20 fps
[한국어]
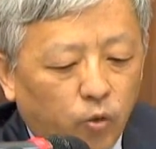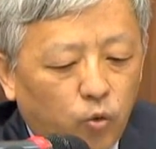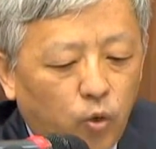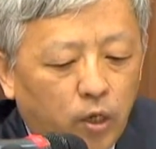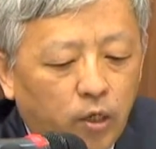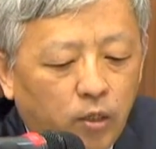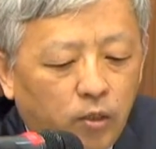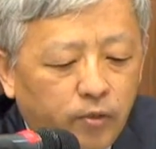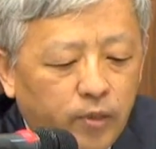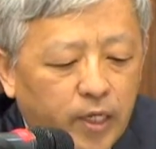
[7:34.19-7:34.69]

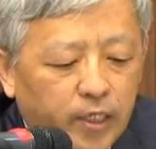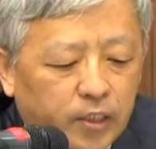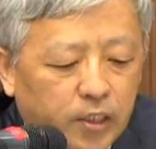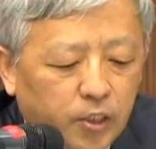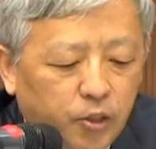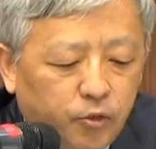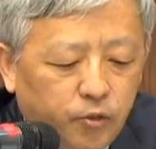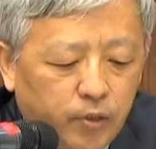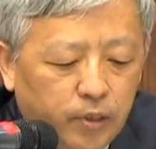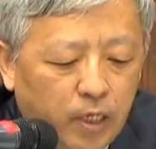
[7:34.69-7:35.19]
또한 허위의
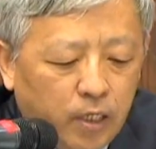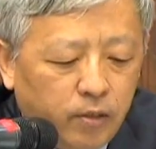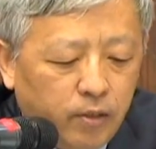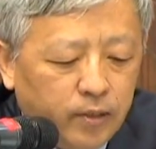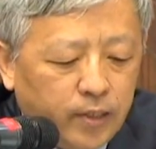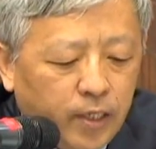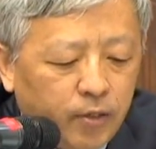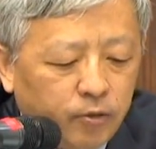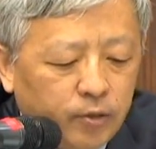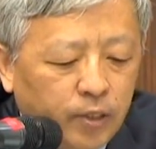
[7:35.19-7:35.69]
진술이나
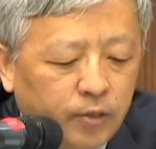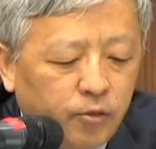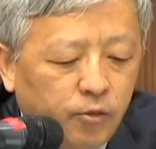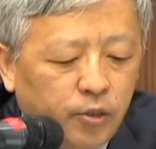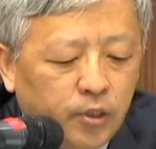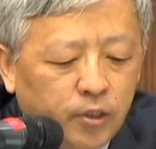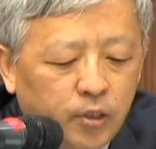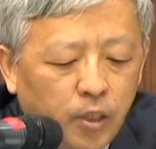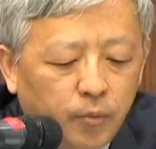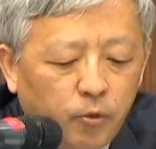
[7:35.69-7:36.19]
허위 자료
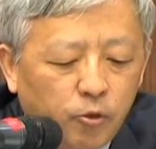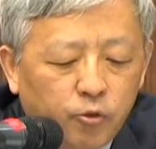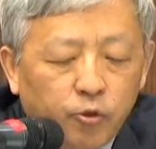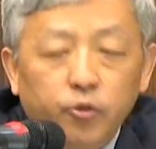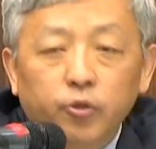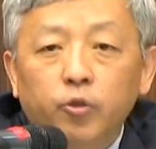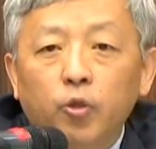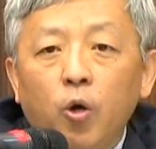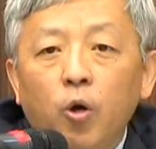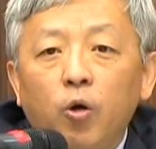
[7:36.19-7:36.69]
제출 시 처벌
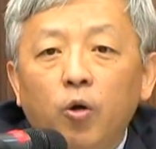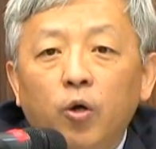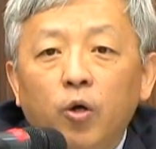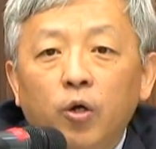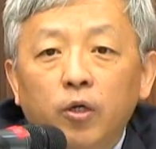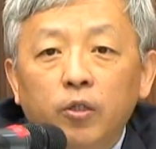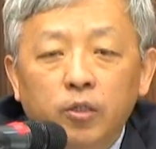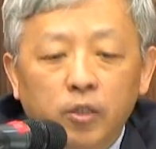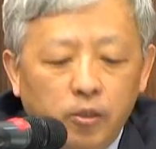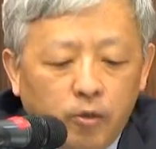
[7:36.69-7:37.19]

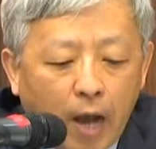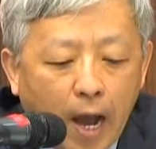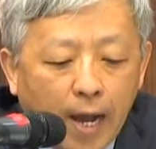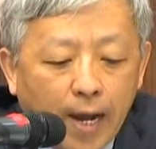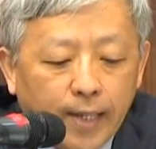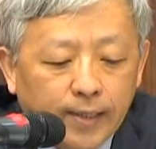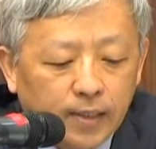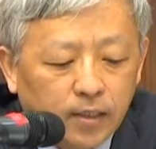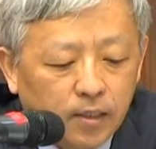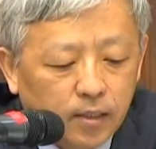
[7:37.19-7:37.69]
규정도 더
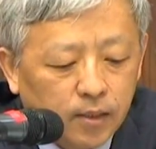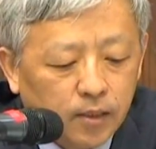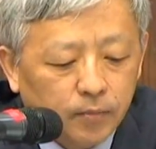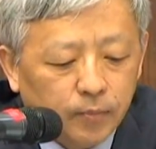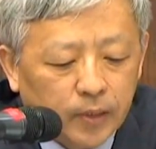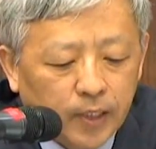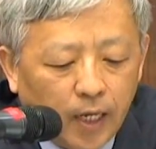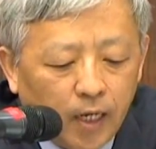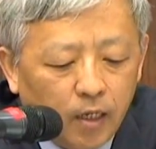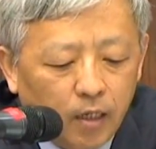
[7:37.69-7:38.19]

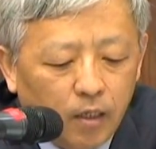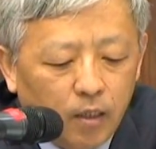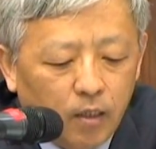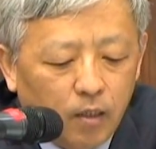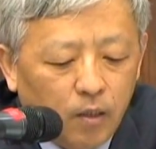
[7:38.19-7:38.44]
강화시켰습니다.